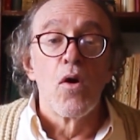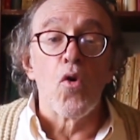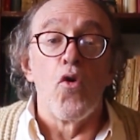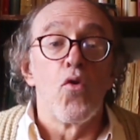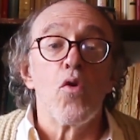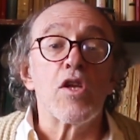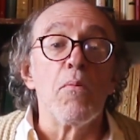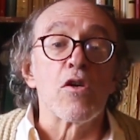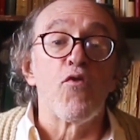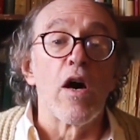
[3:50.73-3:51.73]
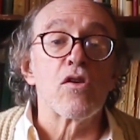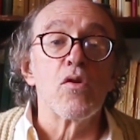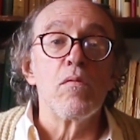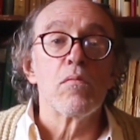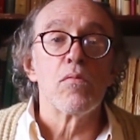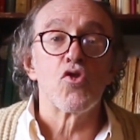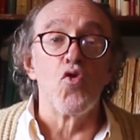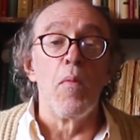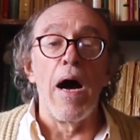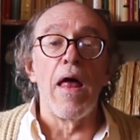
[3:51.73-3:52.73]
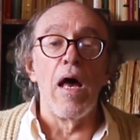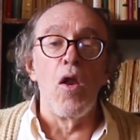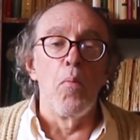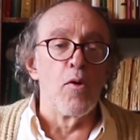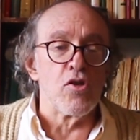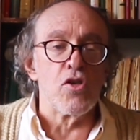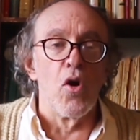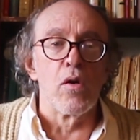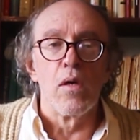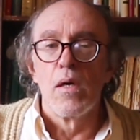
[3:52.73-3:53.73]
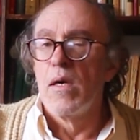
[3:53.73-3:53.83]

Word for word: Con un último esfuerzo, sumada la oposición,